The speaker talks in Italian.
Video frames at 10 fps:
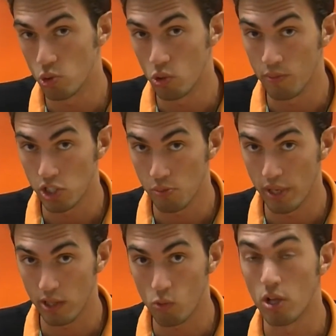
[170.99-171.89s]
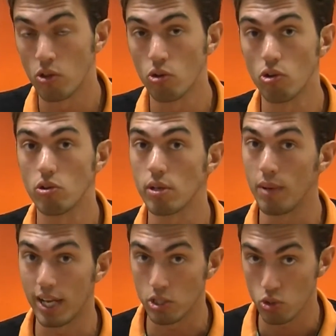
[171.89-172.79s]
sulle mie cibet, quando i
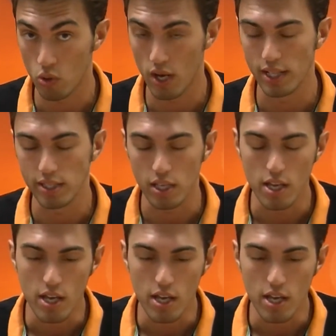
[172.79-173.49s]
blind sono alti.